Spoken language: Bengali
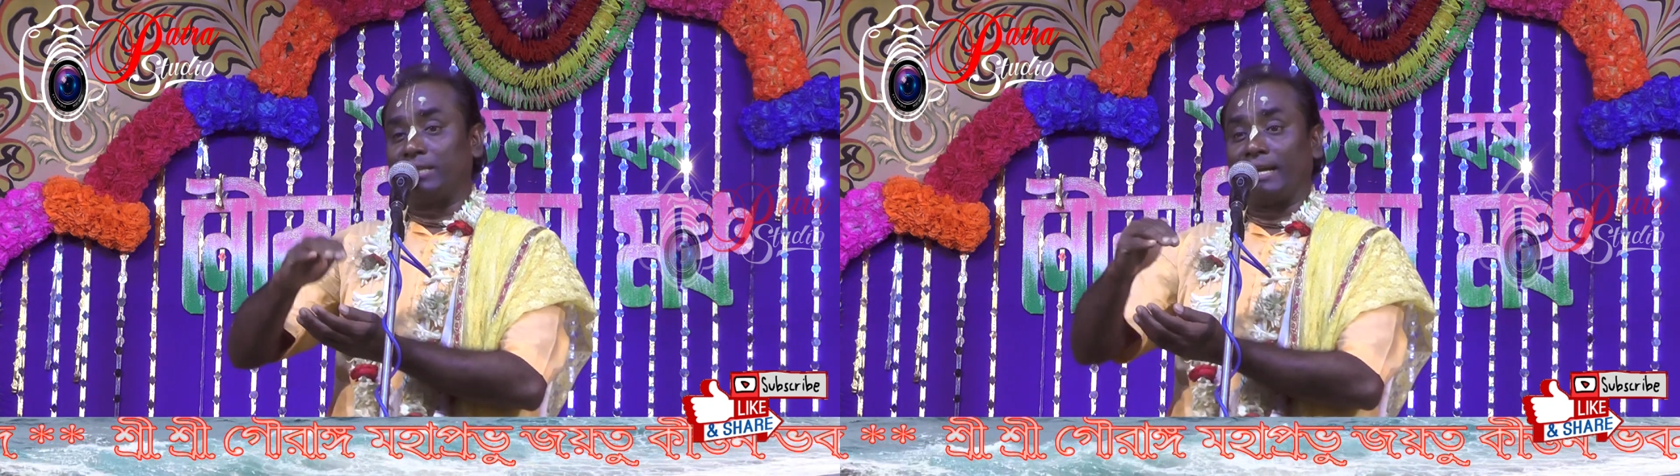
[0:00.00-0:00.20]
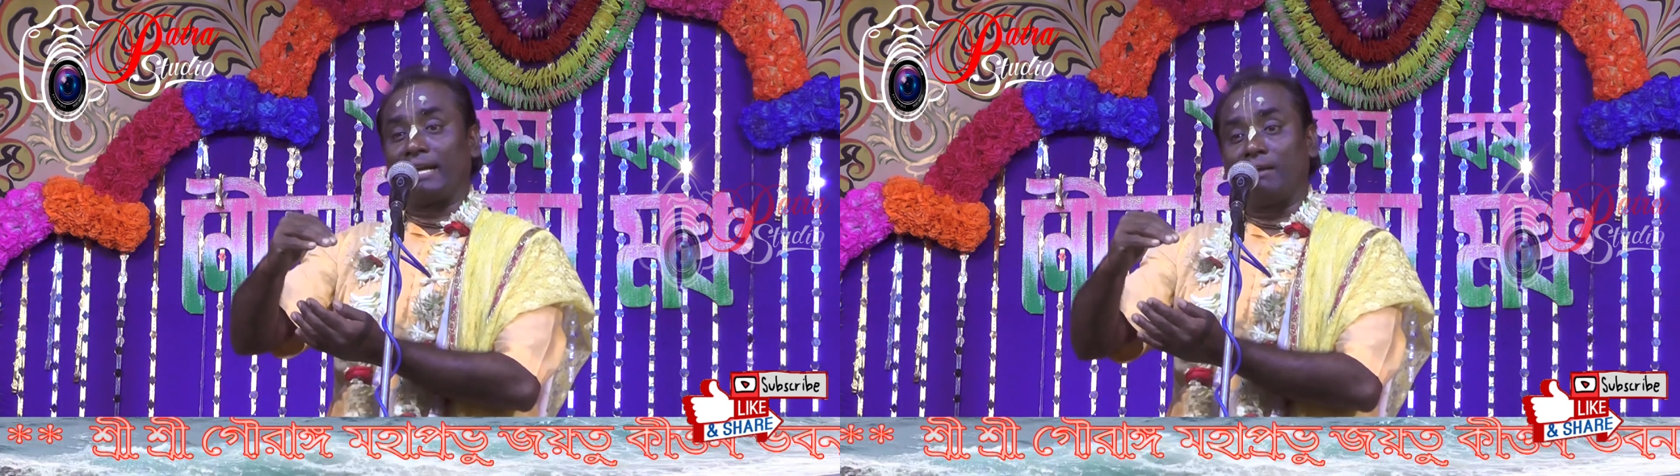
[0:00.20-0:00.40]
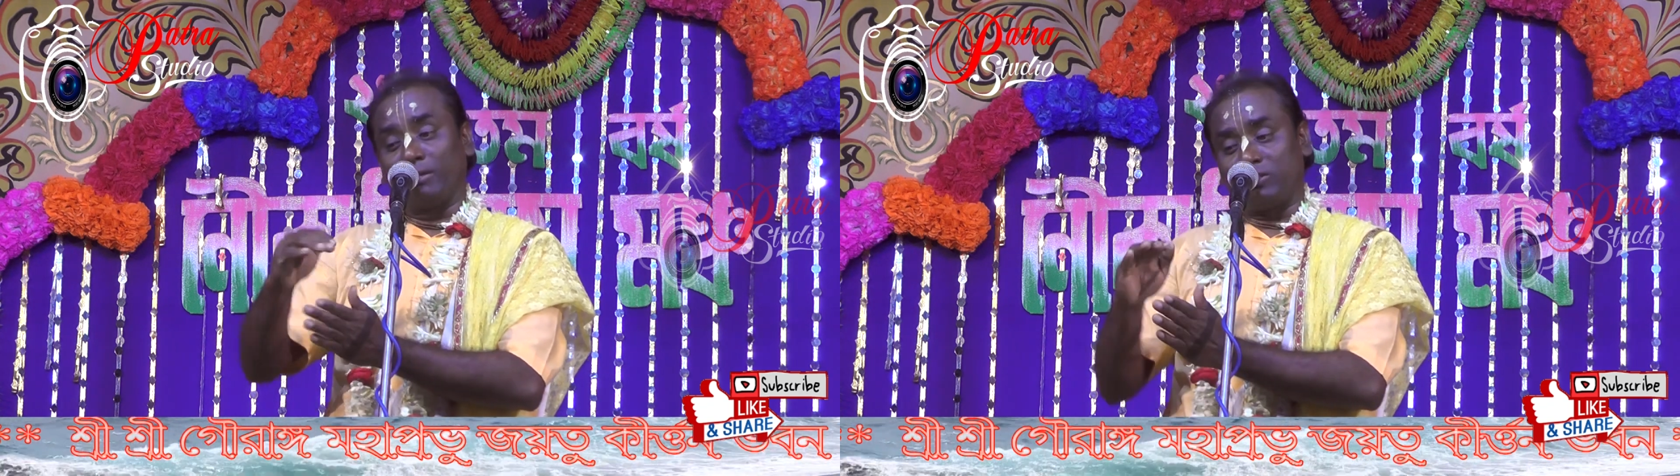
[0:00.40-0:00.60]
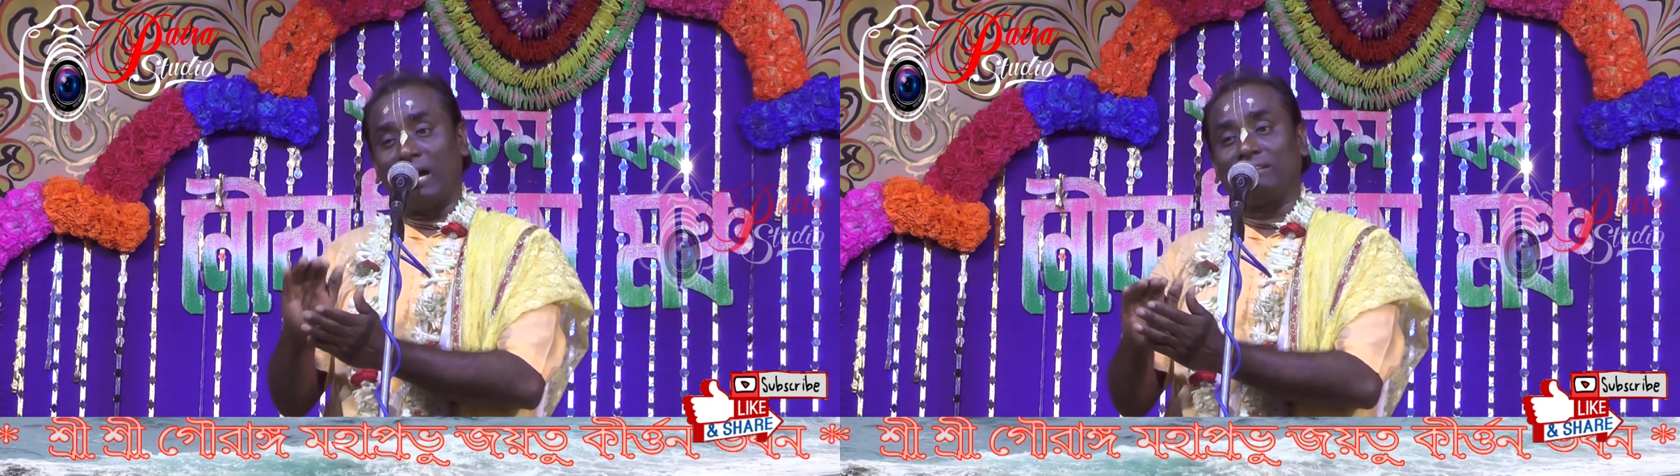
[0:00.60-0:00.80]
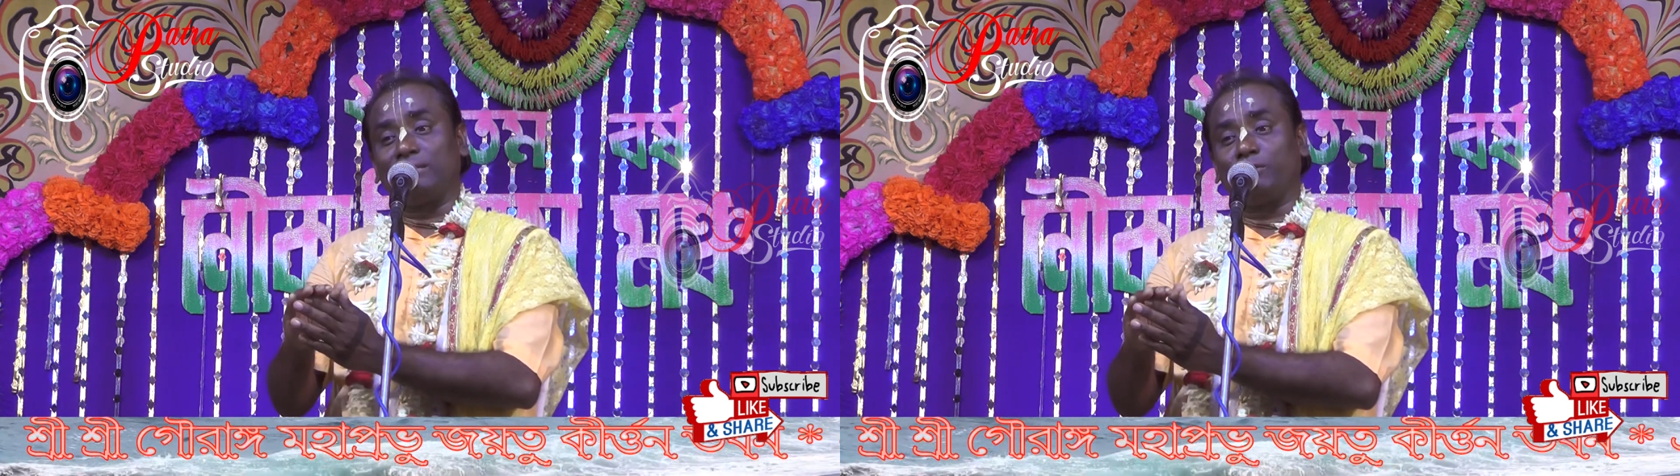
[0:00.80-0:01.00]
সেটাকে আবার
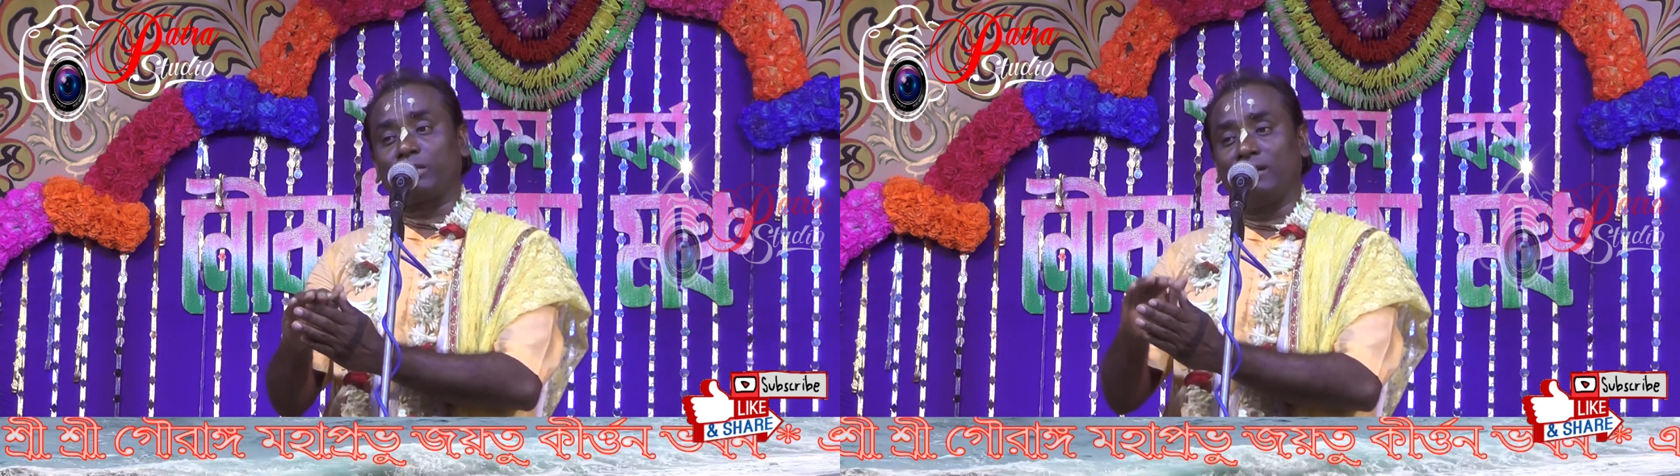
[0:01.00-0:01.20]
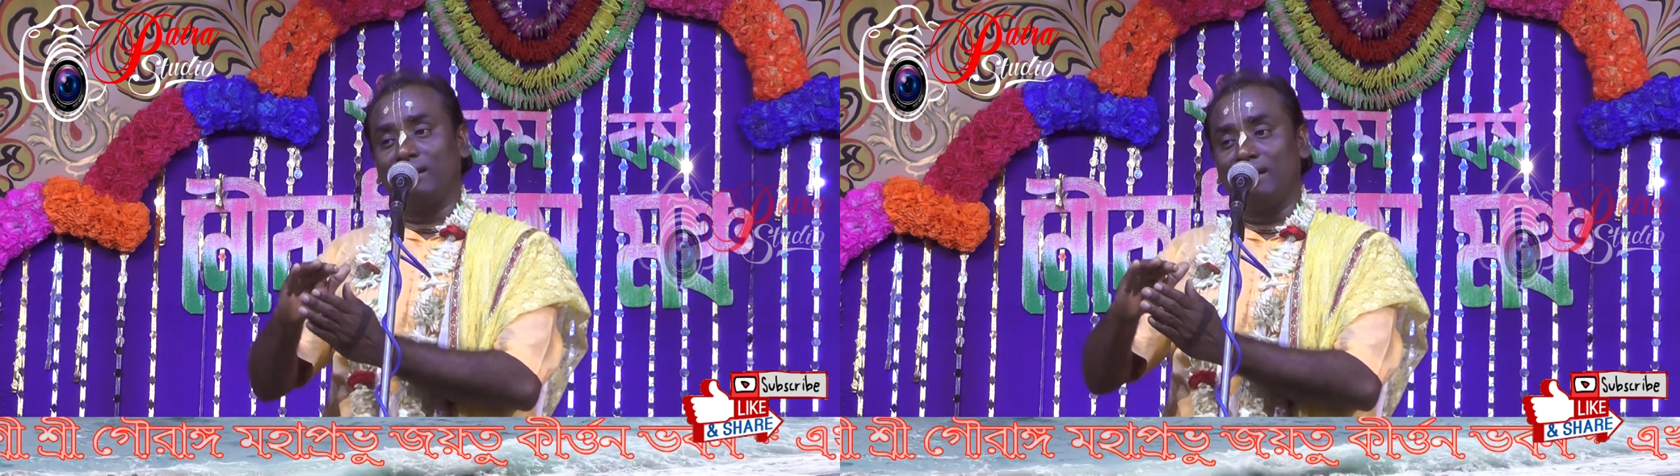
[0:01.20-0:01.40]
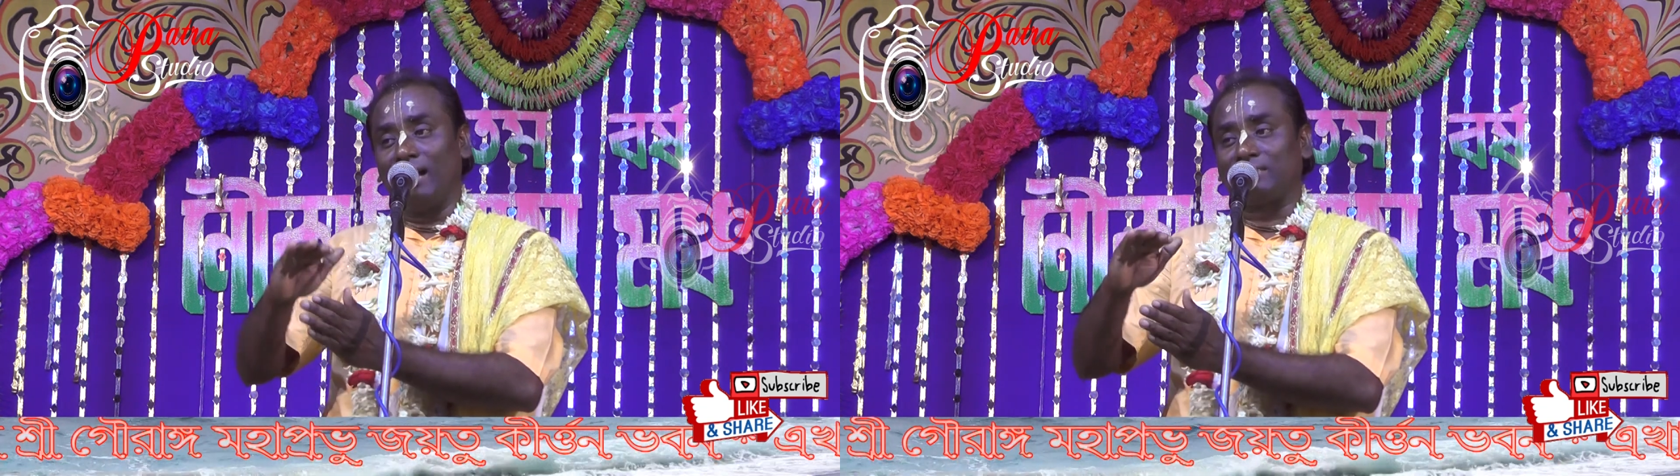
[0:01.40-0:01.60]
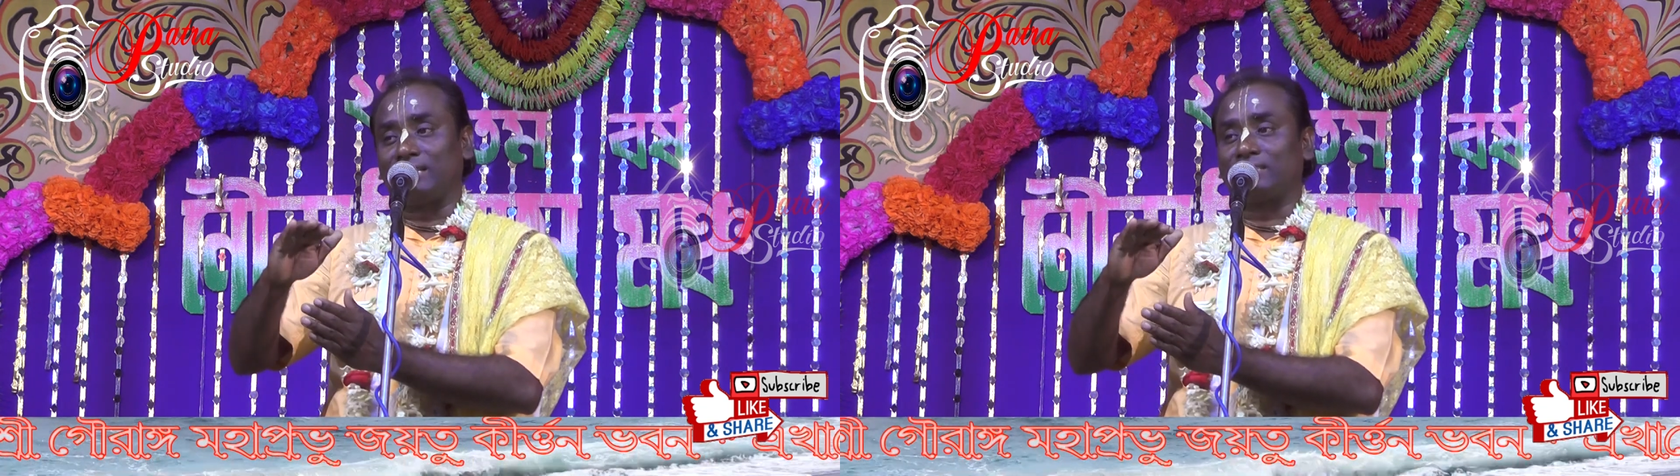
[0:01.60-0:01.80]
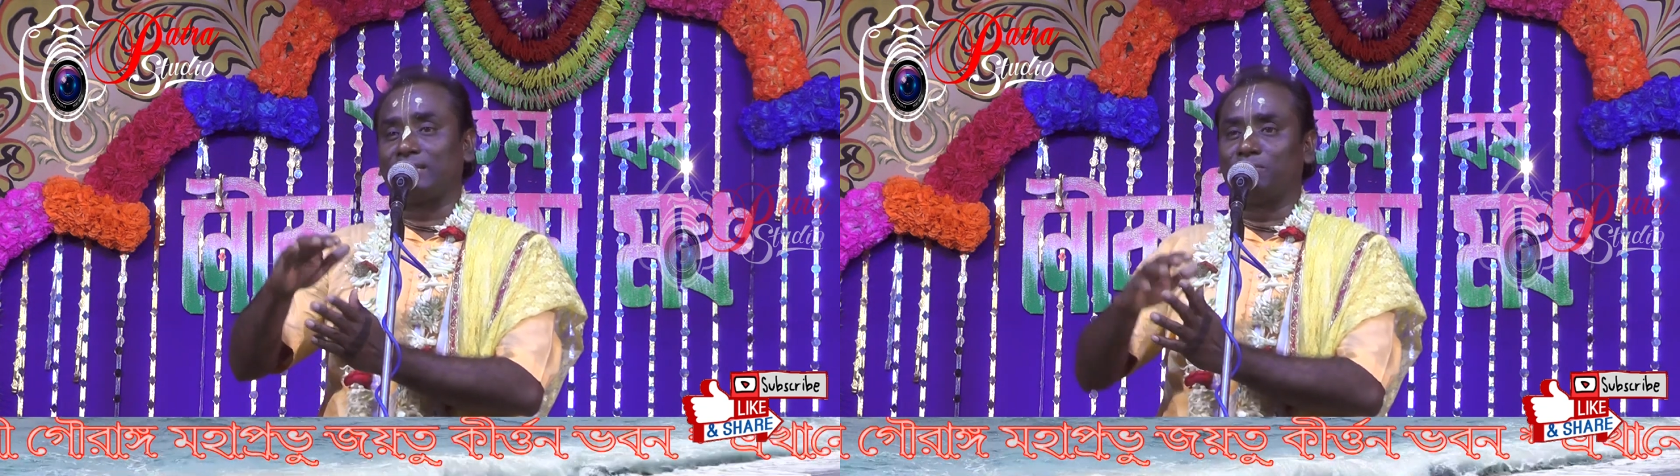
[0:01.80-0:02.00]
চার্জে বসান
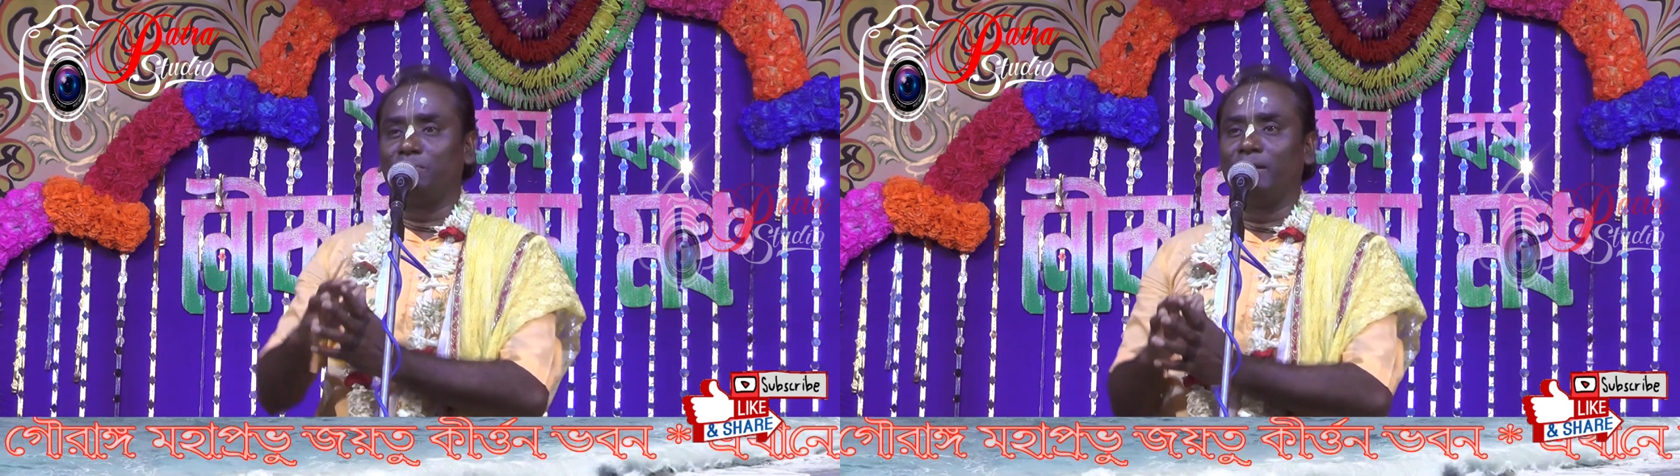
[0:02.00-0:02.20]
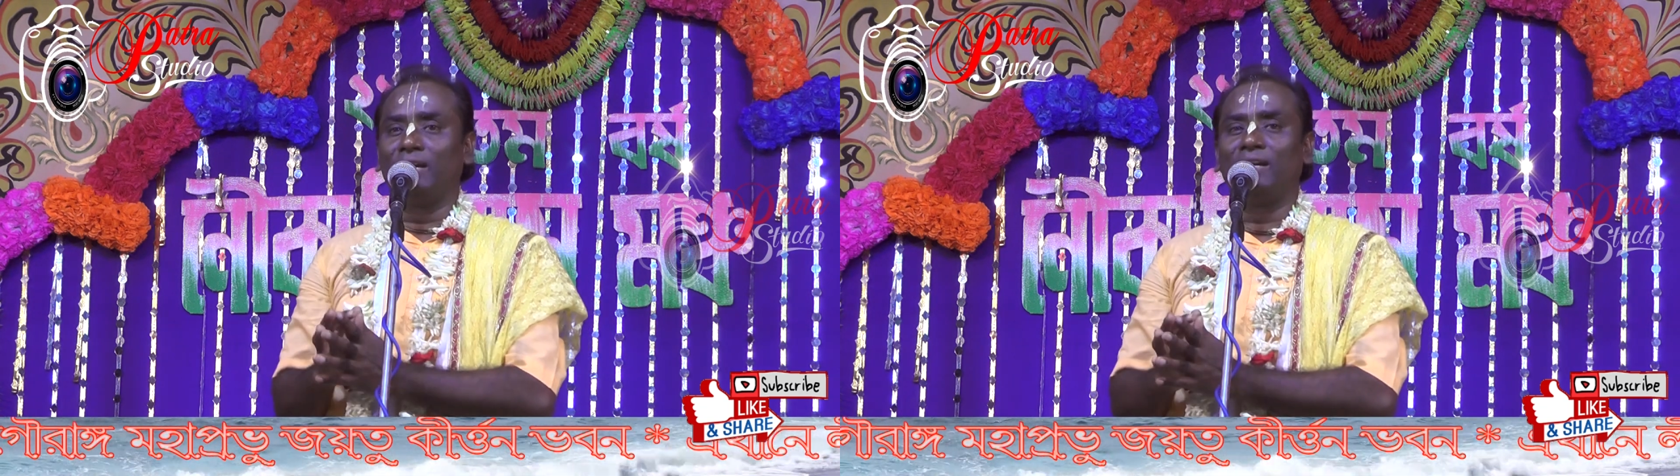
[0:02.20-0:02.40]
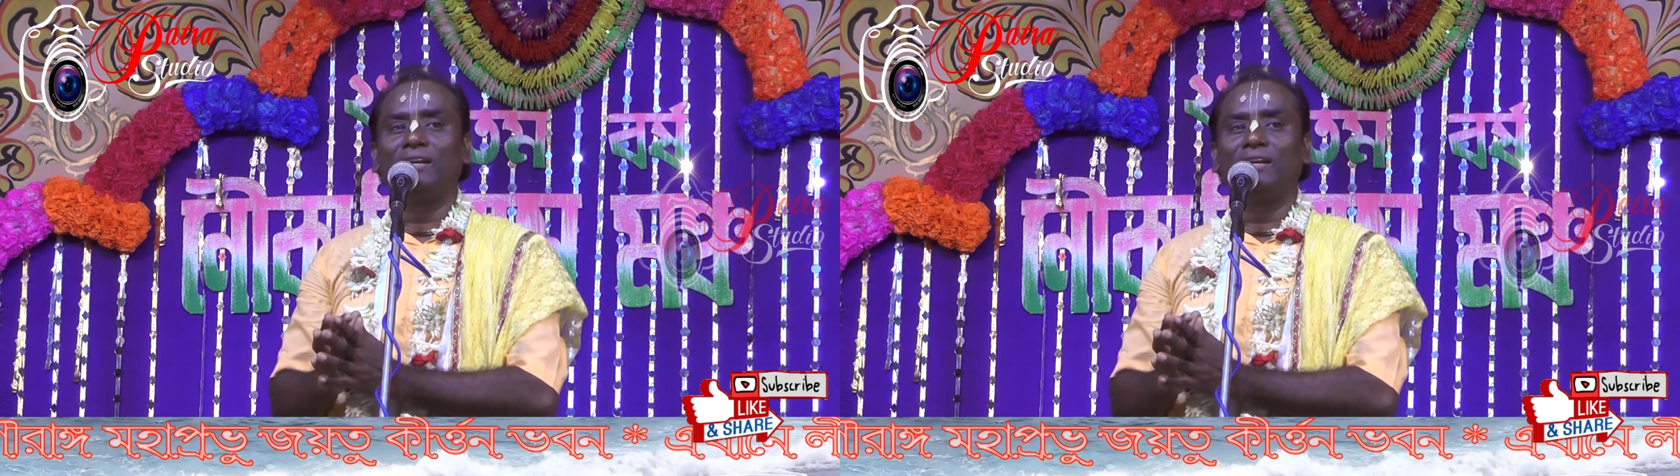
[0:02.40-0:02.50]
আস্তে আস্তে উঠবে